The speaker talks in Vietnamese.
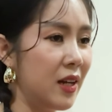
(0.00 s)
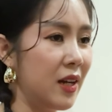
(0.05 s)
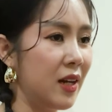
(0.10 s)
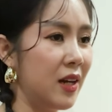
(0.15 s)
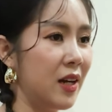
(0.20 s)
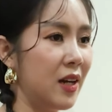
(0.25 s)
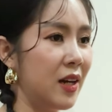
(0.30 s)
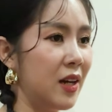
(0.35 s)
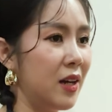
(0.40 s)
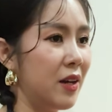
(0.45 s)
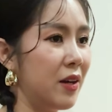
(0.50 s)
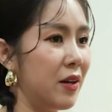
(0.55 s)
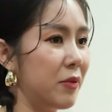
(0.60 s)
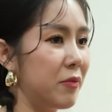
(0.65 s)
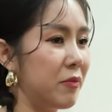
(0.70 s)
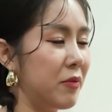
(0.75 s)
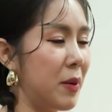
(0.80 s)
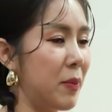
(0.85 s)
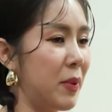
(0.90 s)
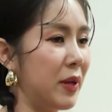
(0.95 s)
à,
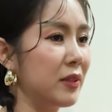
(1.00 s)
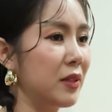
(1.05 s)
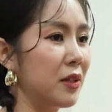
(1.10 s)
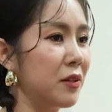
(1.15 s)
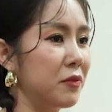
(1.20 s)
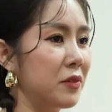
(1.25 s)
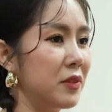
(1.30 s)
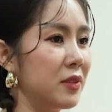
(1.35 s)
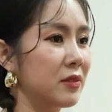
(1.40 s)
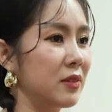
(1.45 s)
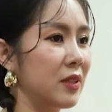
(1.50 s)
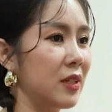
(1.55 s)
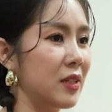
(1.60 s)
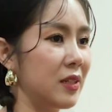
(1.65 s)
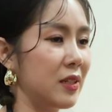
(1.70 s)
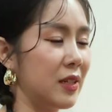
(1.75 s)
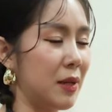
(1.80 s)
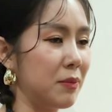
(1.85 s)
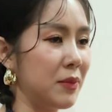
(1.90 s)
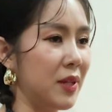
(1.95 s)
và bản thân phương thì
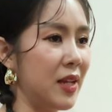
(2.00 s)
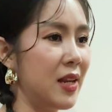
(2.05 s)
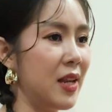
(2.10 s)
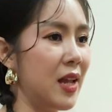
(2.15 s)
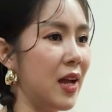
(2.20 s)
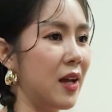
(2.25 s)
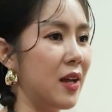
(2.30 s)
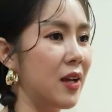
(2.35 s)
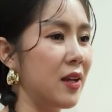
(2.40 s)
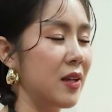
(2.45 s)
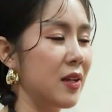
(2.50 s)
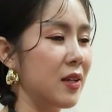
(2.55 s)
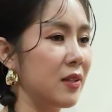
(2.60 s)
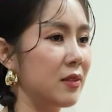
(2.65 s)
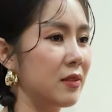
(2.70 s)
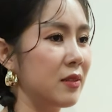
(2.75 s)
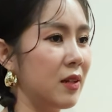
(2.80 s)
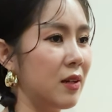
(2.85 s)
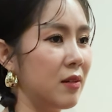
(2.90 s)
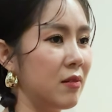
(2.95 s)
cảm thấy là
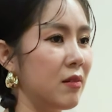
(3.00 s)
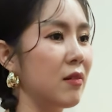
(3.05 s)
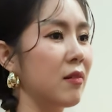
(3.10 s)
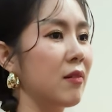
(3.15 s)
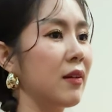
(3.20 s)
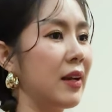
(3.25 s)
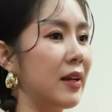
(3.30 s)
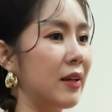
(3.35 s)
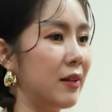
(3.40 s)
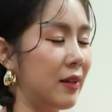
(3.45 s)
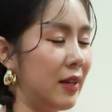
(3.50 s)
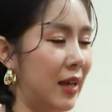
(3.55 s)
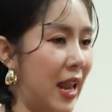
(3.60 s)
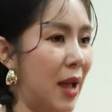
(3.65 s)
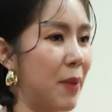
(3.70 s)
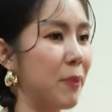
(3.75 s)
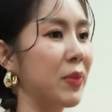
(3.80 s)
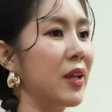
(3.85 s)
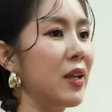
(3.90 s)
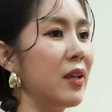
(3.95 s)
à, được
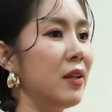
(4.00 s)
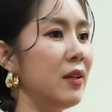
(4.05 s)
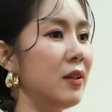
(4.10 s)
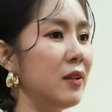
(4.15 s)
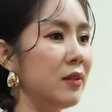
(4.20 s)
làm cái